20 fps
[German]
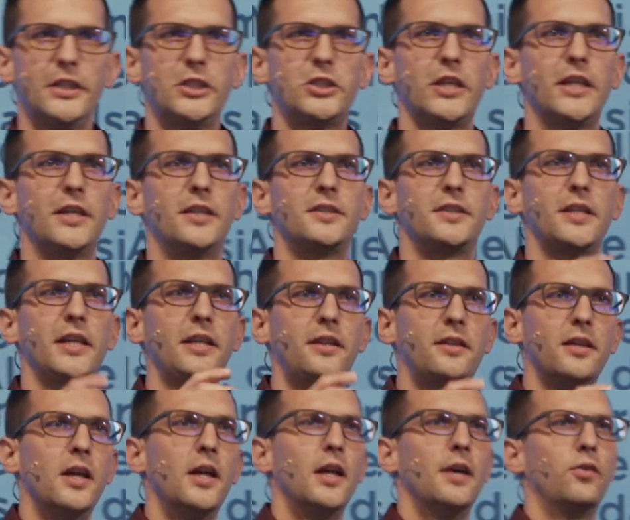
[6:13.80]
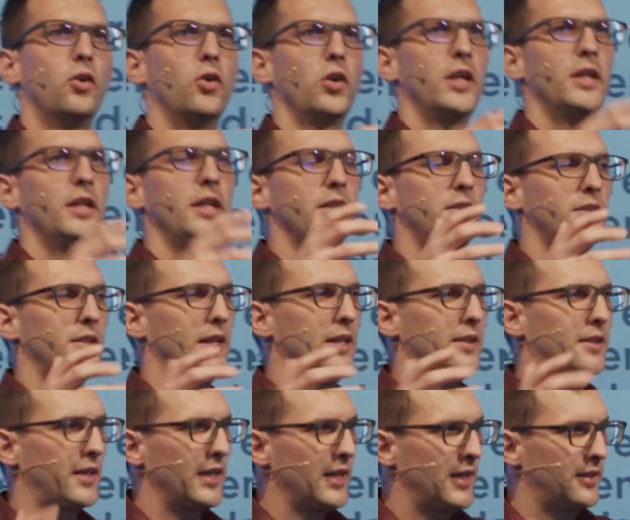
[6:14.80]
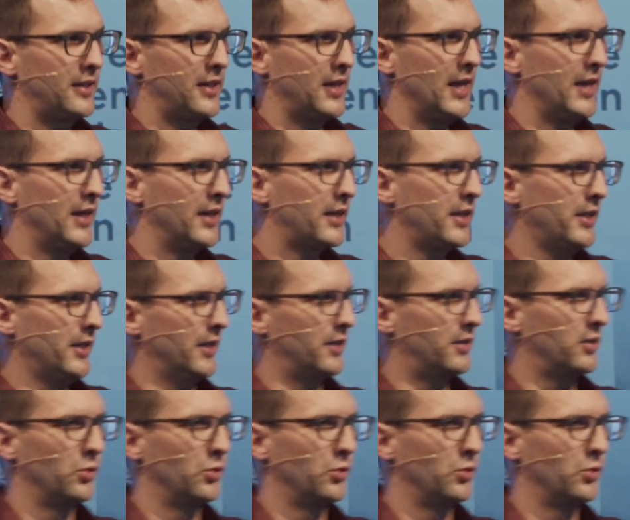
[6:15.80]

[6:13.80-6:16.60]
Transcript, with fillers: ist in der Zeit, wo in Israel die Richter haben regiert.